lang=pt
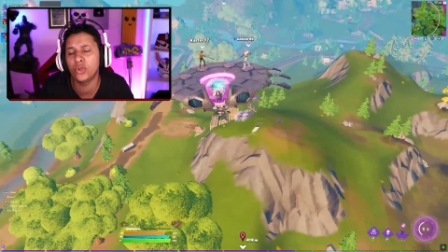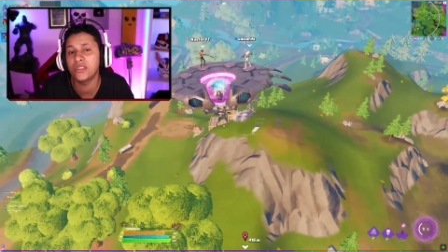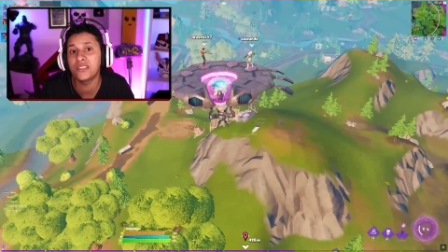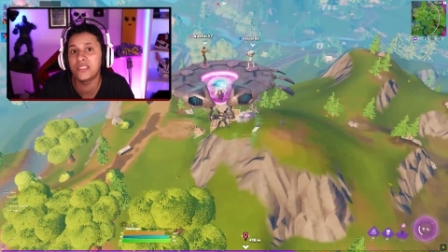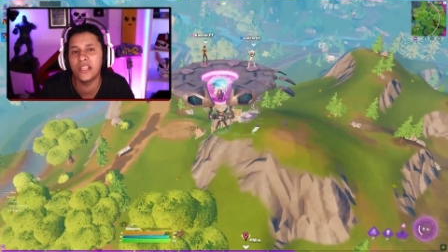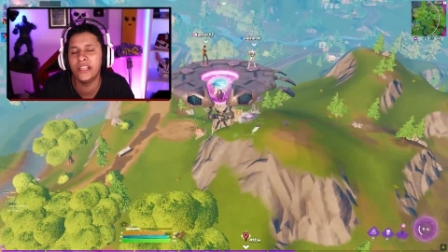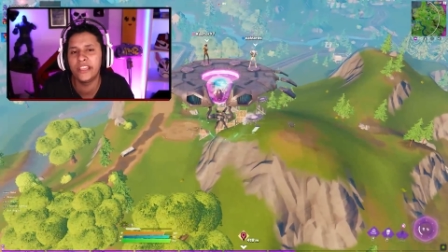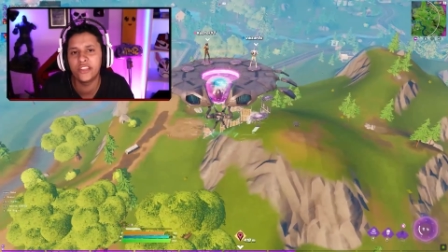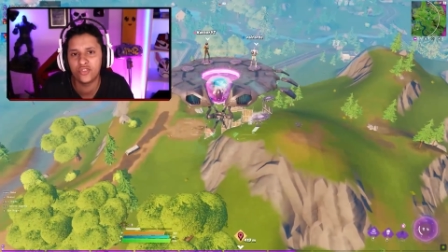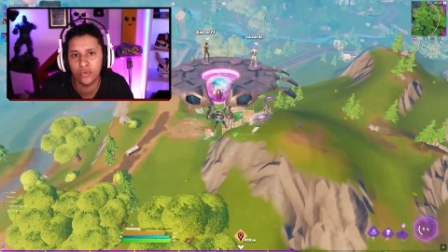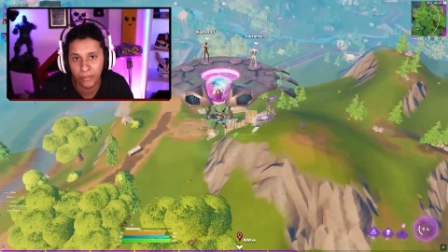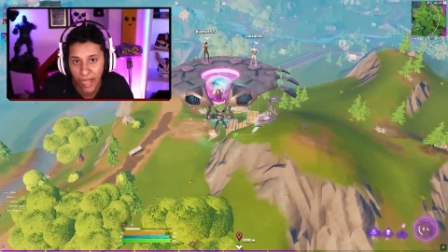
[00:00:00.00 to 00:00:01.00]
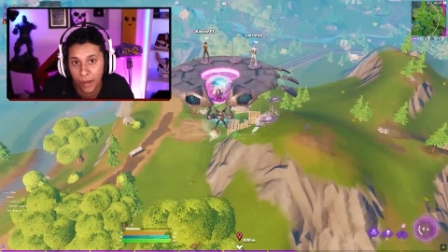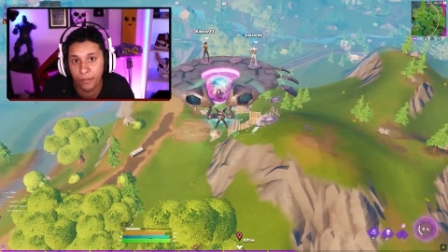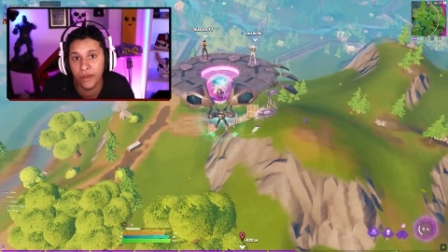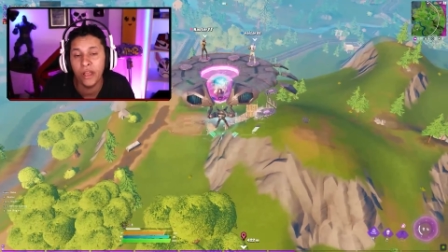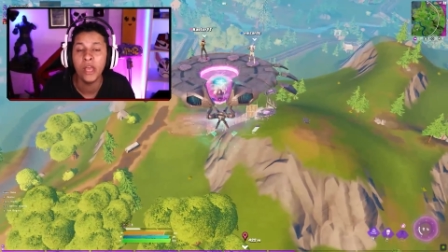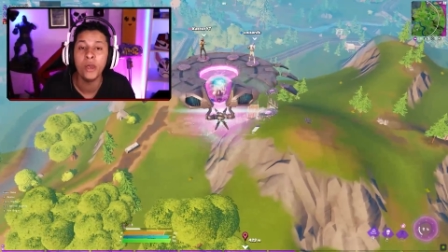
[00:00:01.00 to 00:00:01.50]
então você não precisa
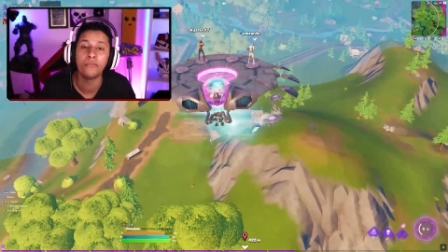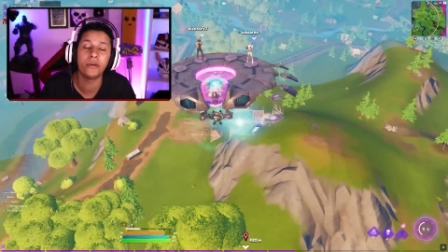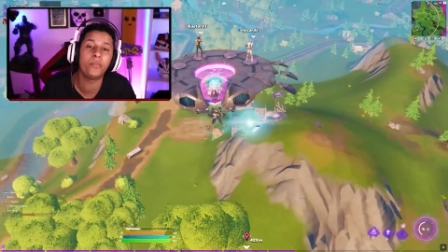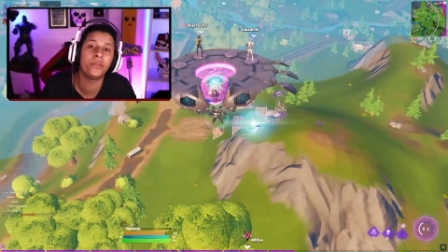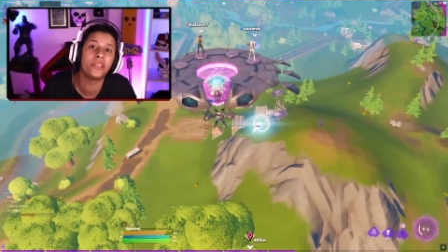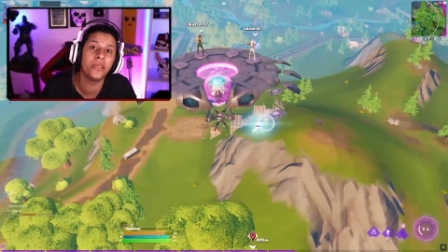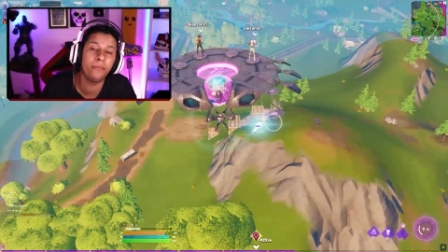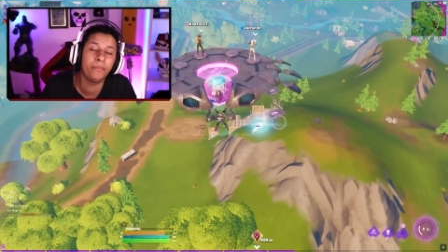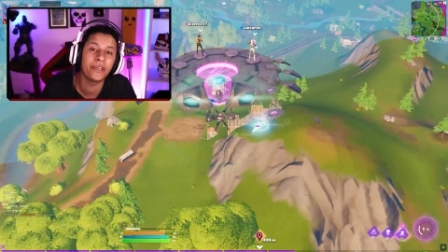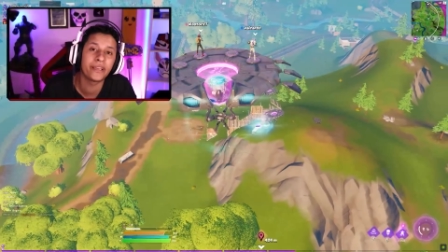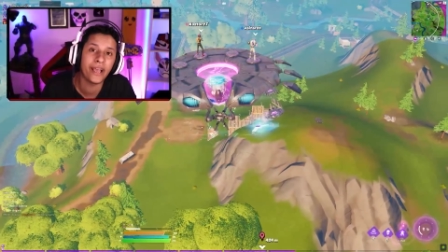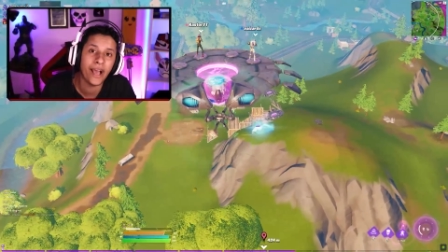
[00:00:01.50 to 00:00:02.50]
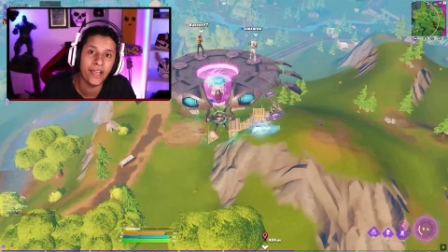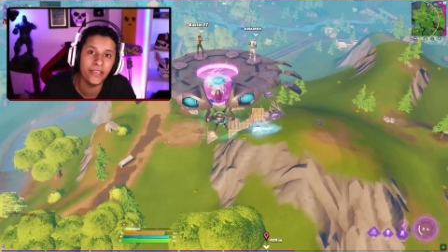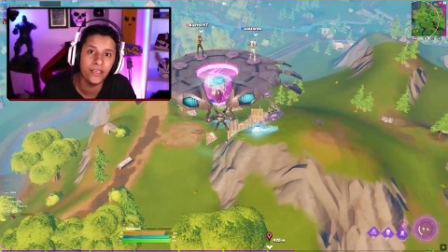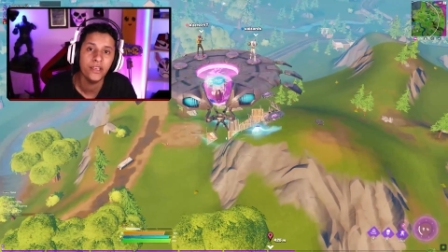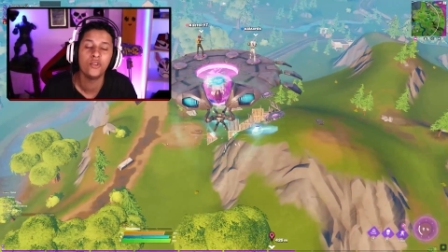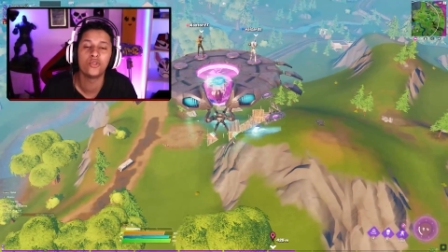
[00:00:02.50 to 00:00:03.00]
necessariamente esperar
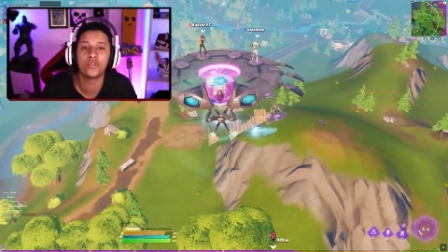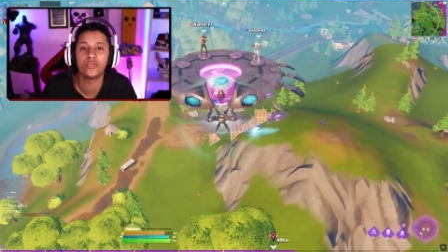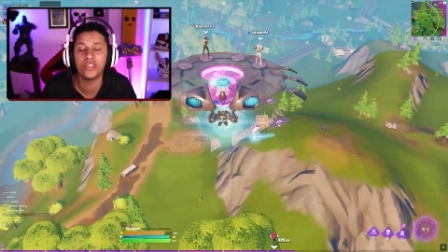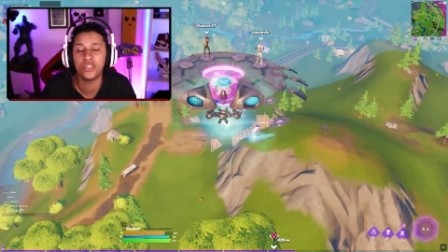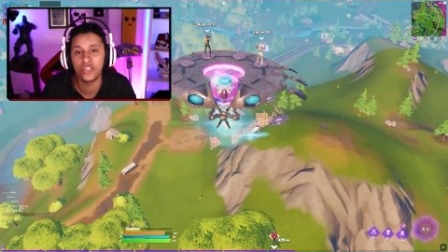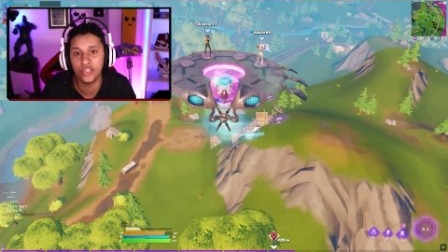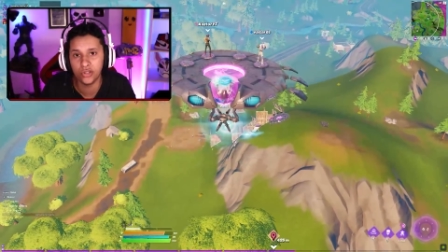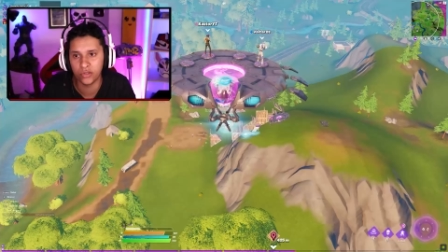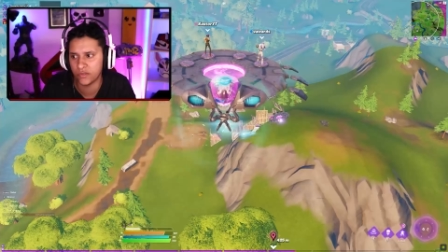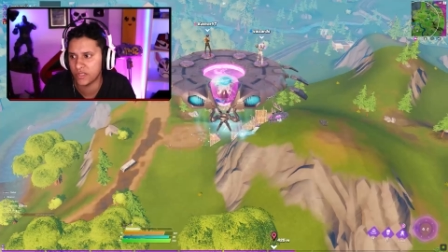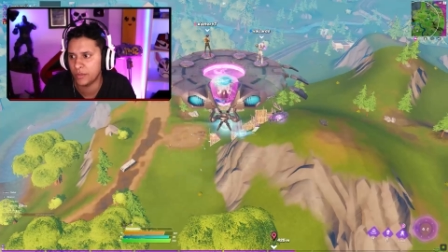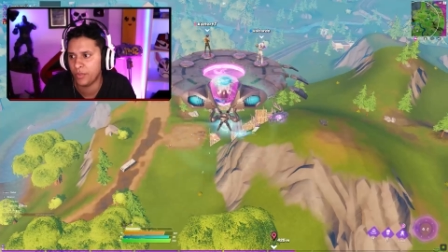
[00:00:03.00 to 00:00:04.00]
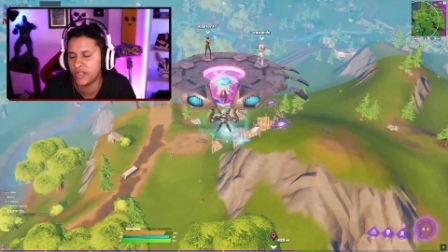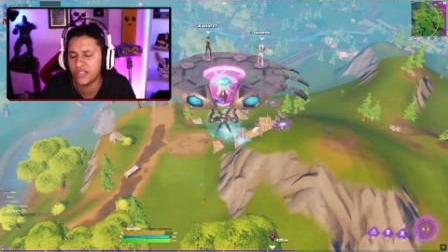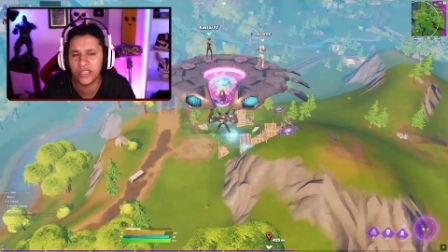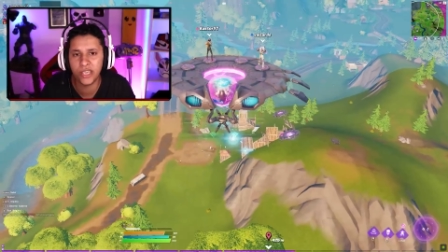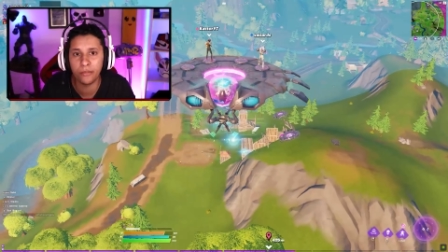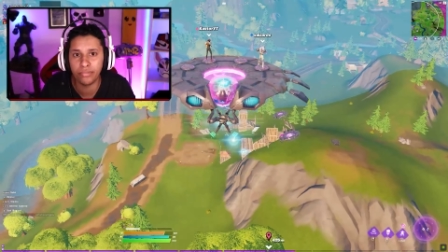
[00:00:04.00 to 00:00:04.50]
todas as semanas saírem com
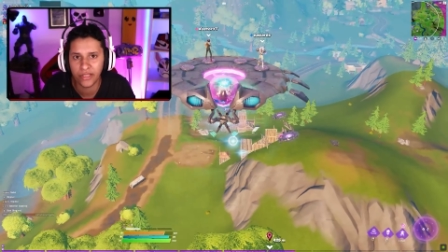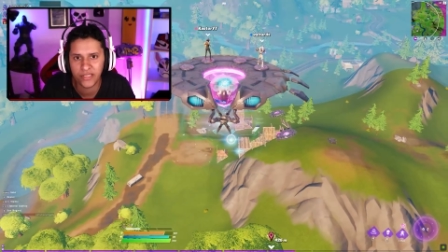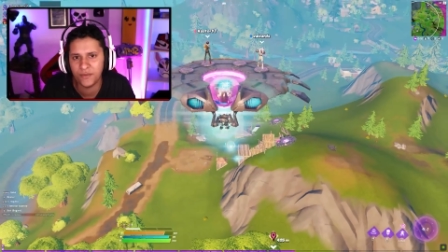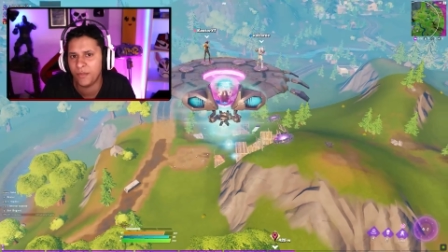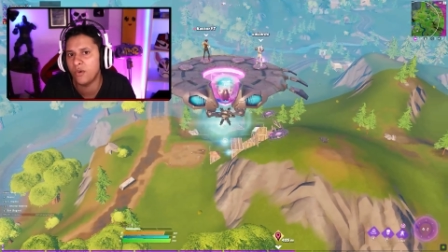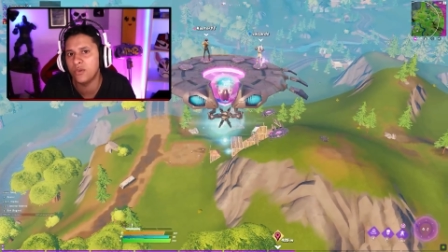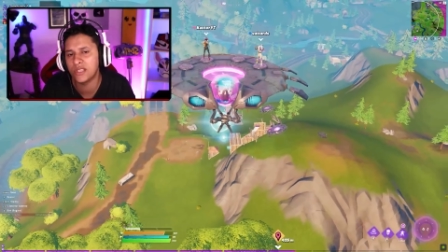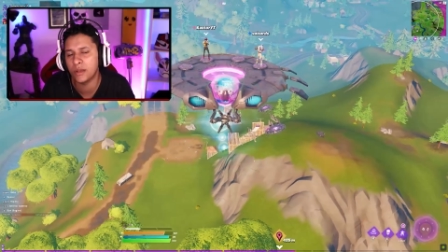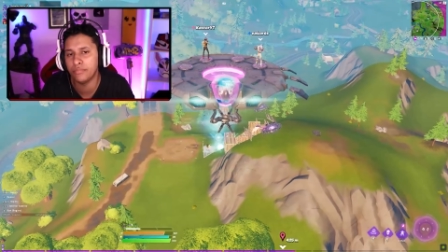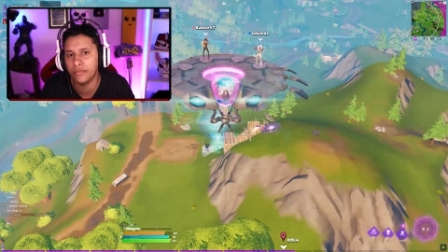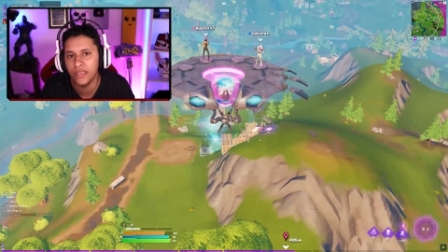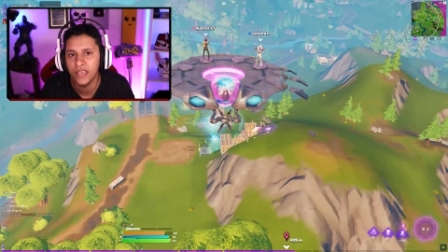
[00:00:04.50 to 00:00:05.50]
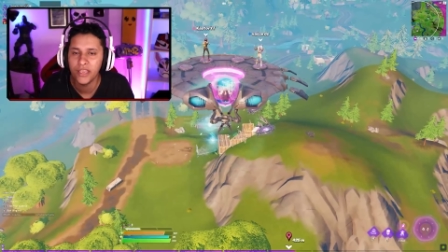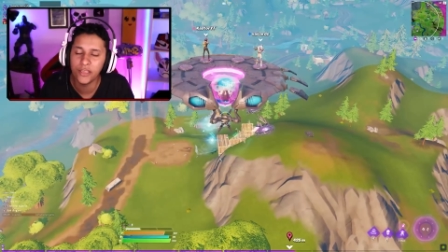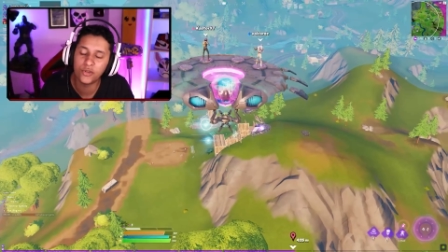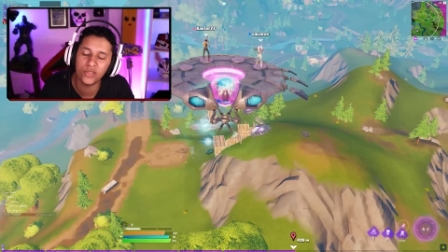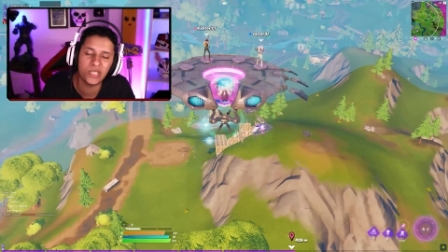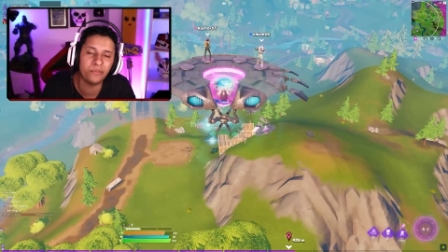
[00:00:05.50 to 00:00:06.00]
todas as relíquias do mapa para
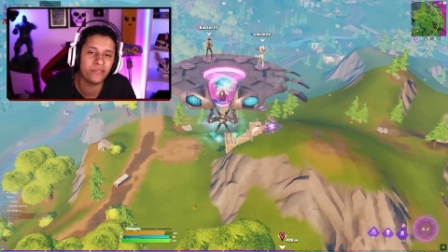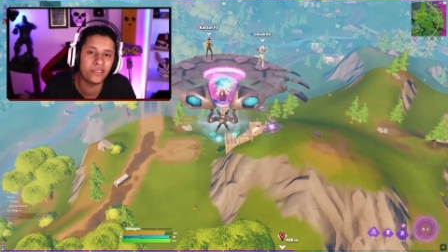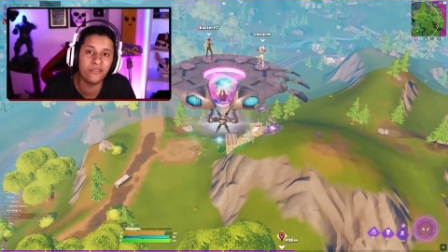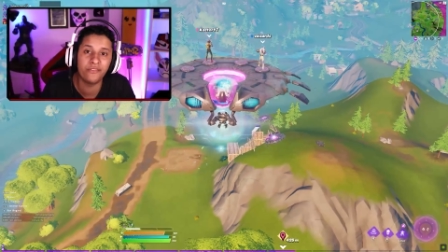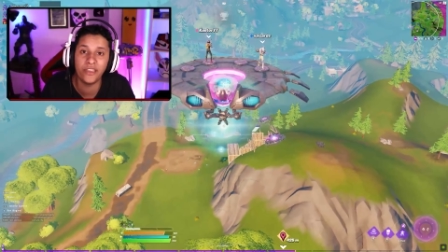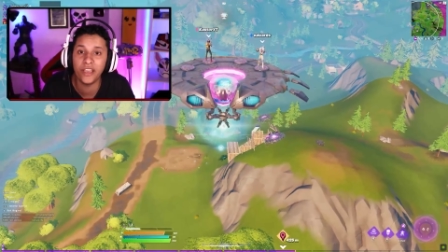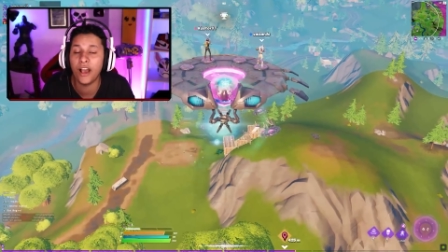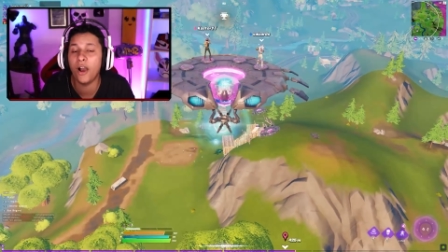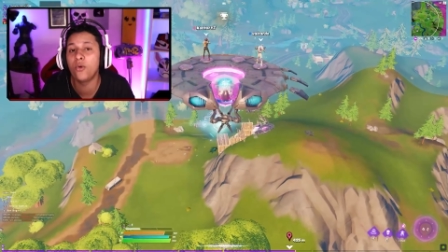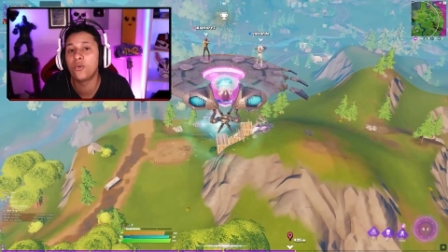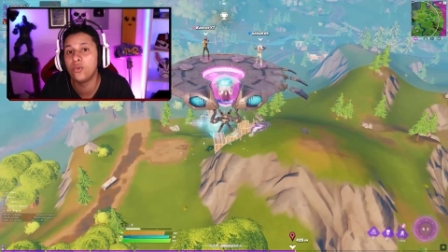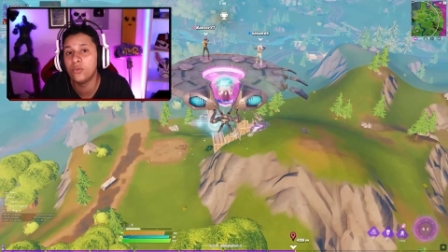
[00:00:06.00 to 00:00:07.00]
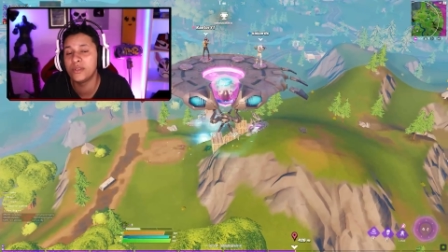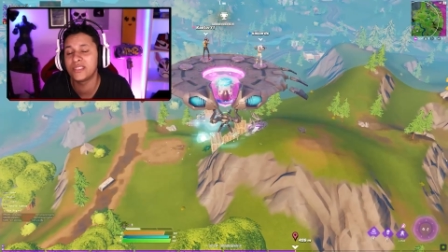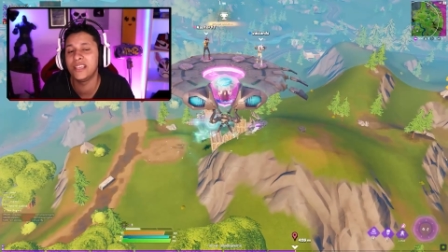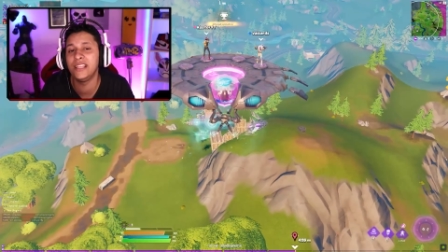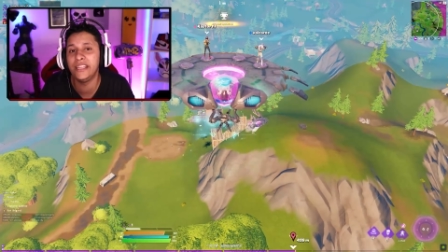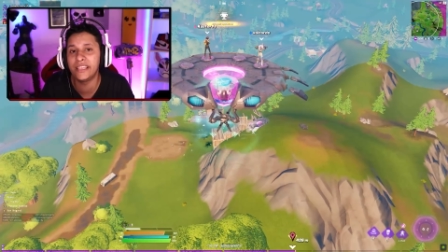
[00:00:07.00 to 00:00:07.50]
poder pegar aí os seus
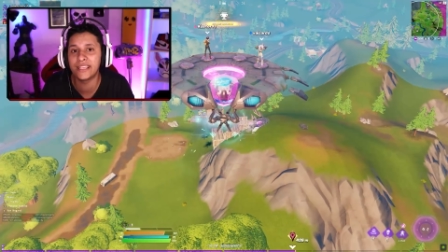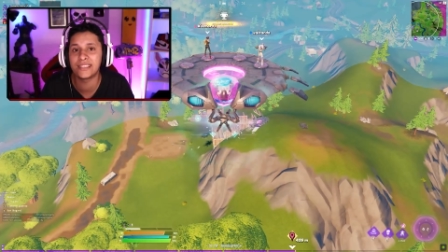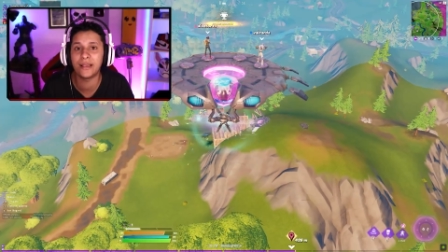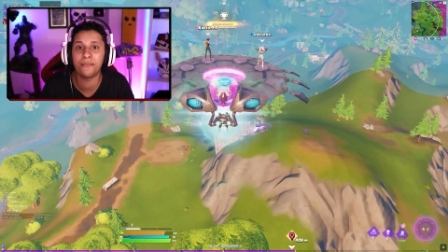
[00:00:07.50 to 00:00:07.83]
estilos.